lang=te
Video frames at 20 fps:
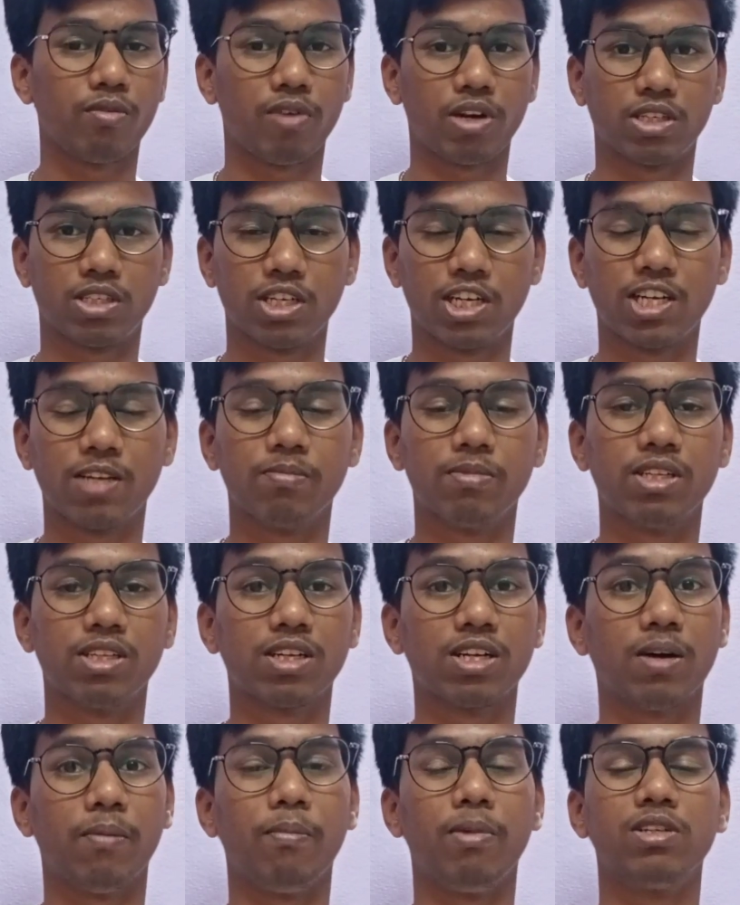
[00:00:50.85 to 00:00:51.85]
ఫస్ట్ అటెంప్ట్
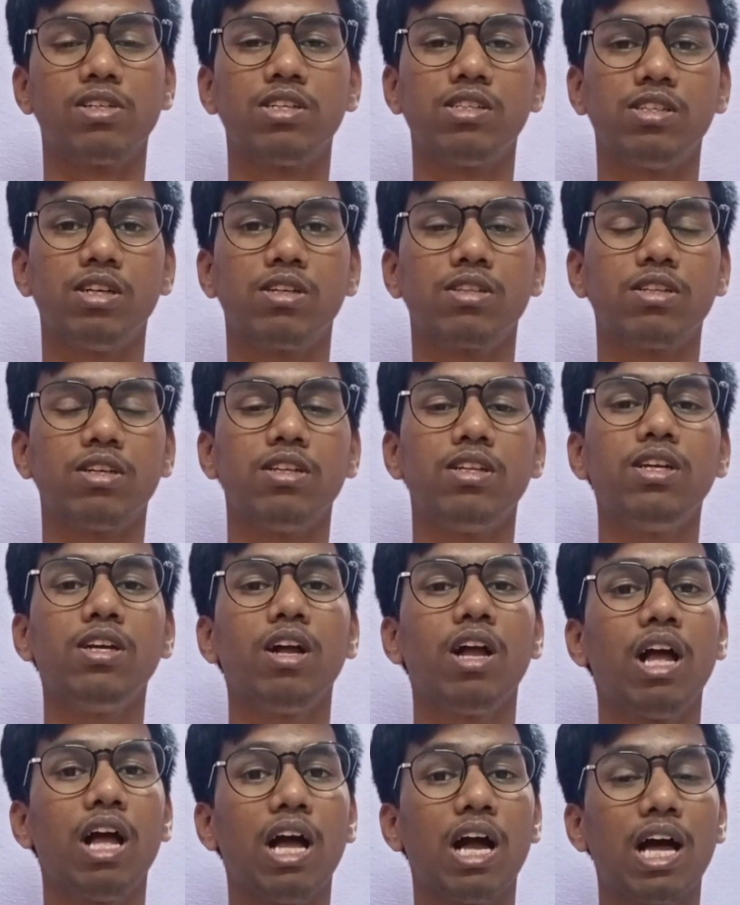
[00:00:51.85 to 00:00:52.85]
అయితే కంపల్సరీ జరుగుతుంది
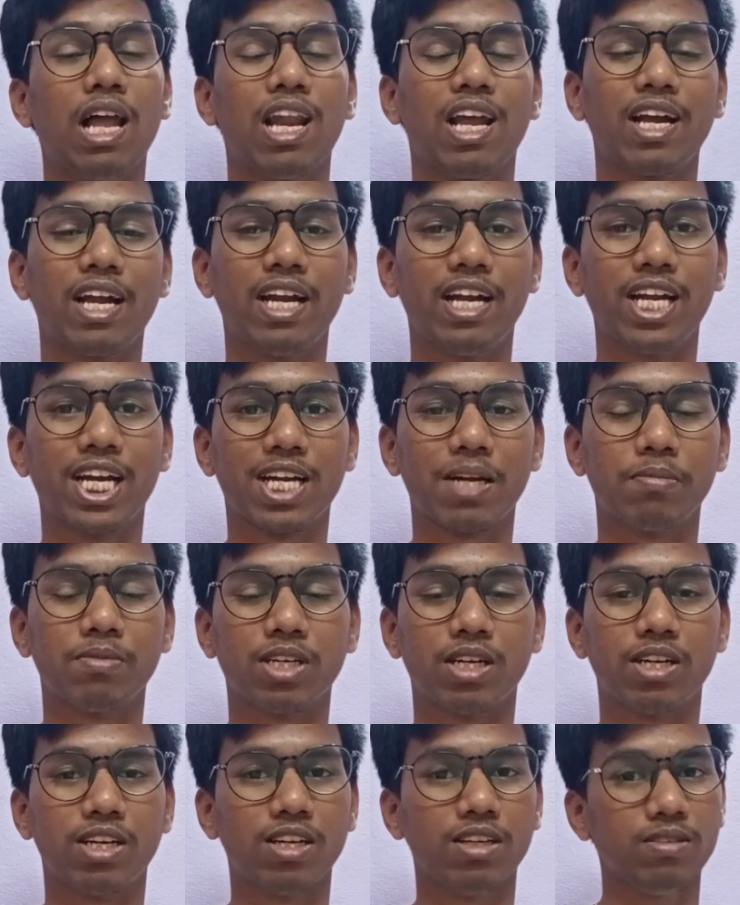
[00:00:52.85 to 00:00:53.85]
అలాగే ఎన్ని
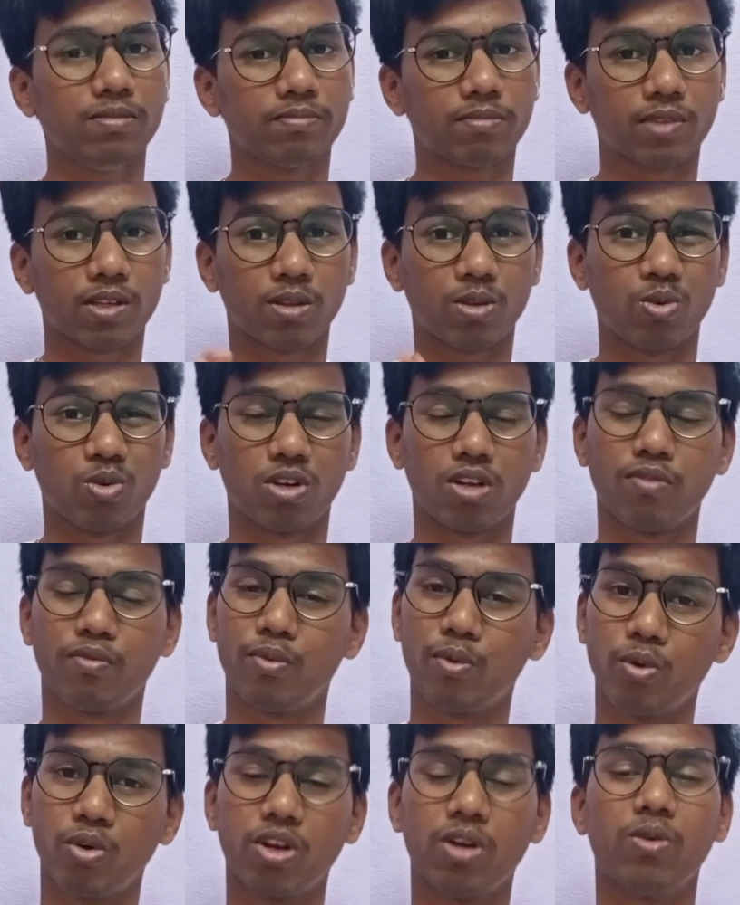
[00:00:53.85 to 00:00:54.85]
అటెంప్ట్స్ అంటే టోటల్
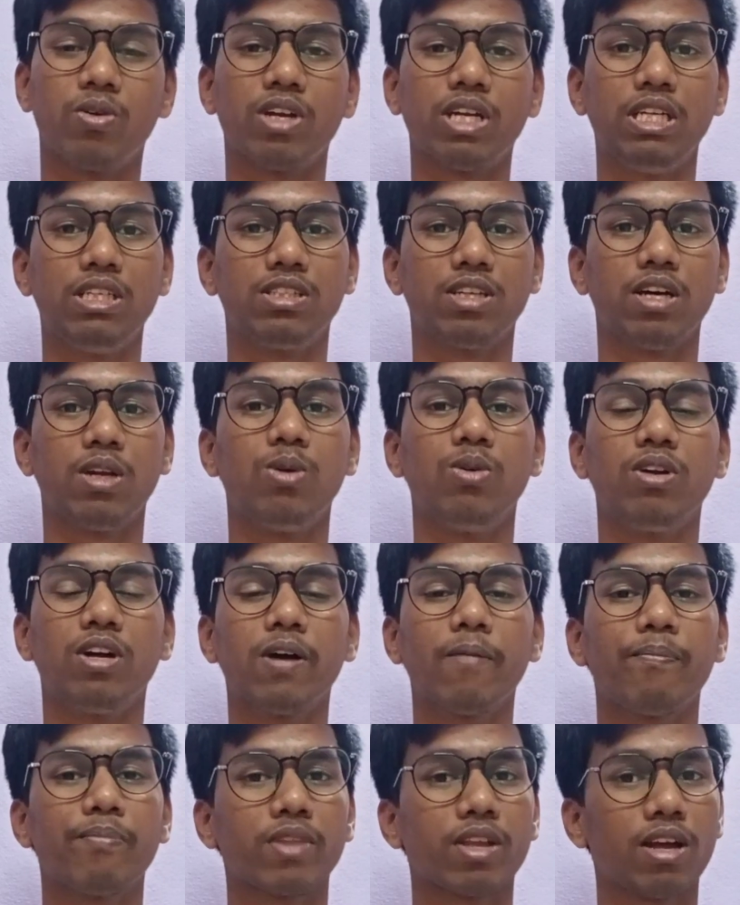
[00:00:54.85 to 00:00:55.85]
ఫోరే ఉంటాయి ఈసారి
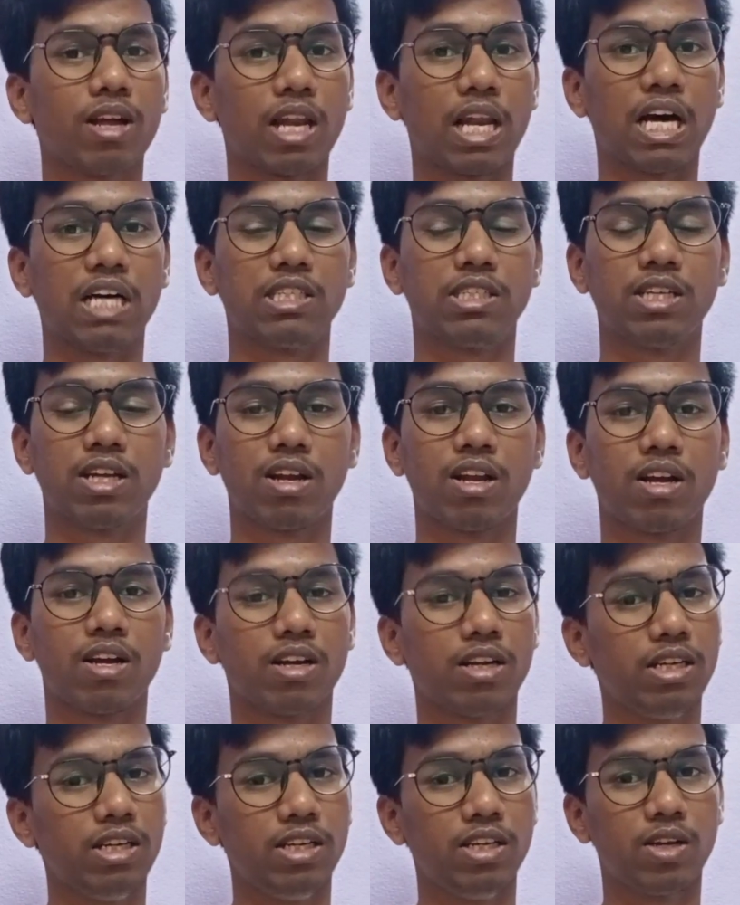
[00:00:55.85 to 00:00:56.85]
కూడా లాస్ట్ ఇయర్
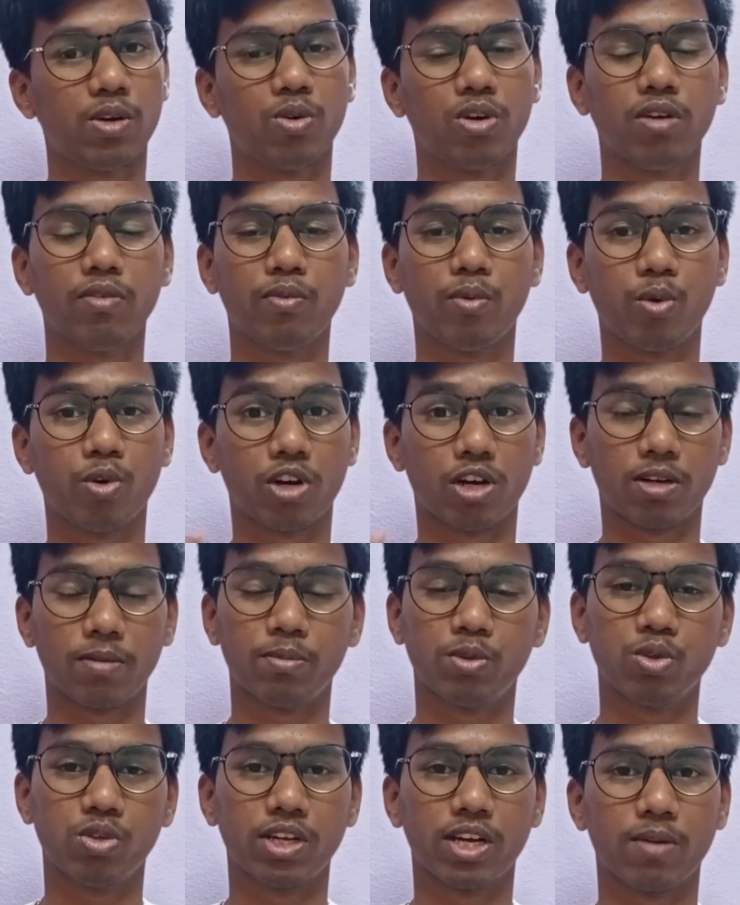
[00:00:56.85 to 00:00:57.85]
లేక ఈ ఇయర్ కూడా ఫోర్
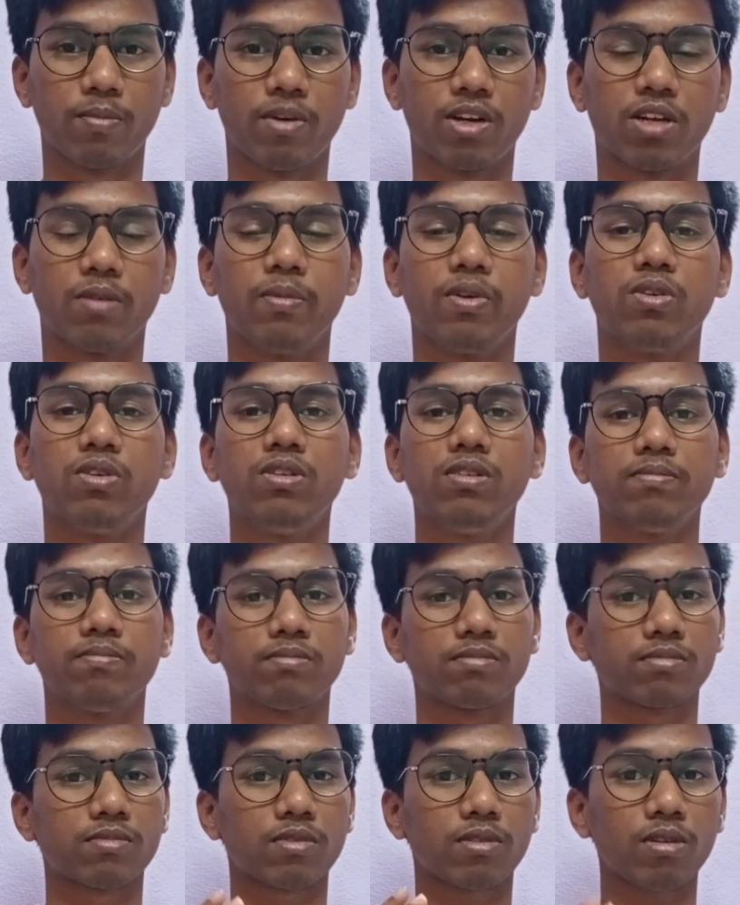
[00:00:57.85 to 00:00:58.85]
అటెంప్ట్స్ ఉంటాయి అనమాట మీకు
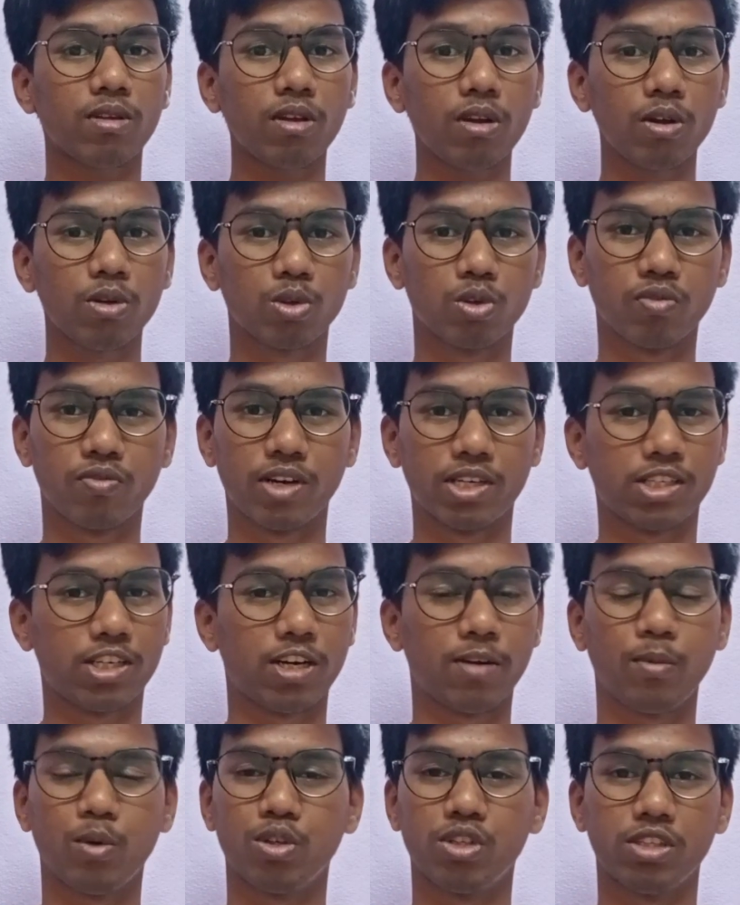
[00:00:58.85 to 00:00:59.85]
సో ఫస్ట్
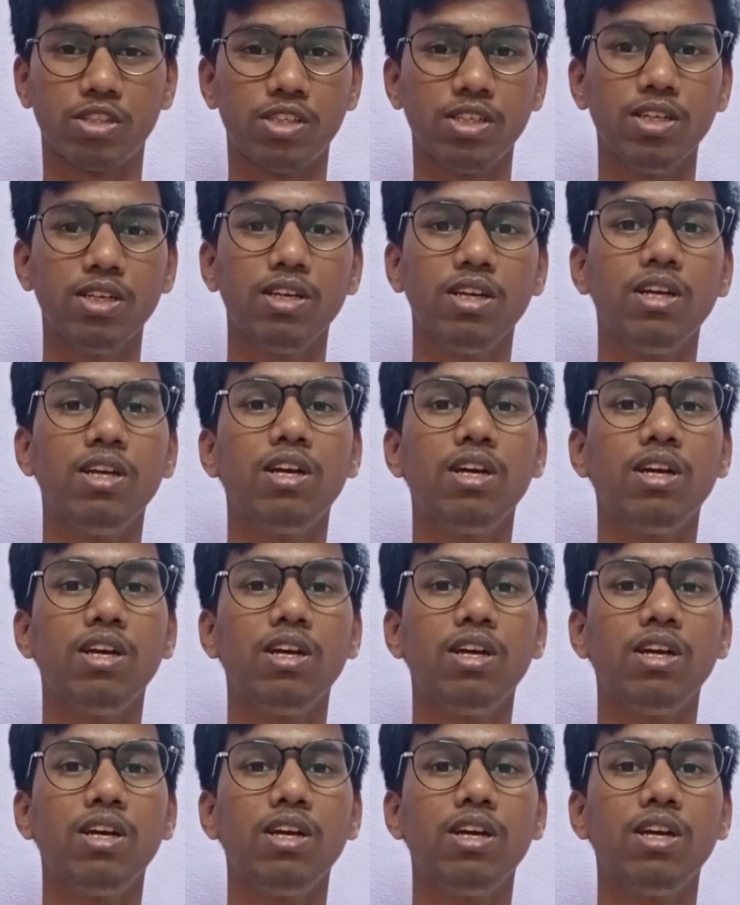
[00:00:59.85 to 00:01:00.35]
అటెంప్ట్ వచ్చేసి